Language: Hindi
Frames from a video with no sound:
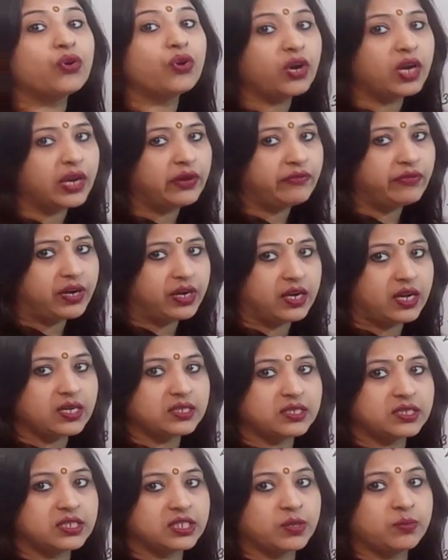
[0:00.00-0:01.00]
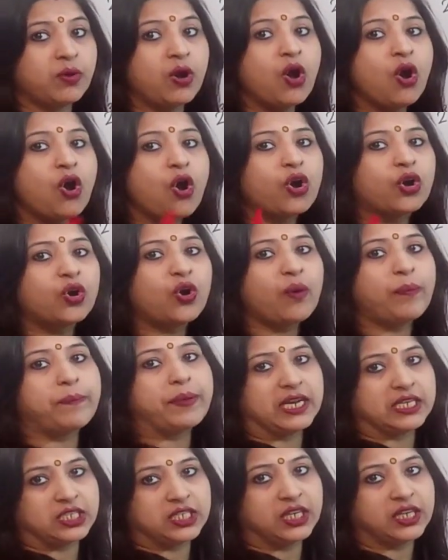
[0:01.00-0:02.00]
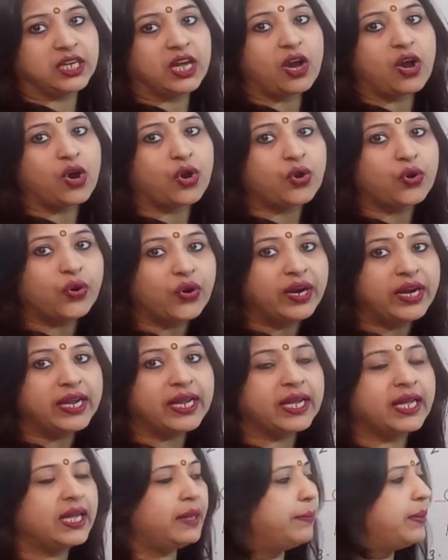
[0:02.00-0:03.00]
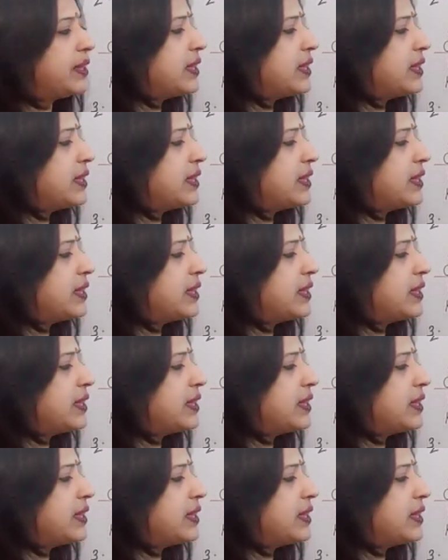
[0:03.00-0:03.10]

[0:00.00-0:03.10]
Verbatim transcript: उन्होंने वर्नर सिस्टम ऑक्यूपेशन के अकॉर्डिंग ही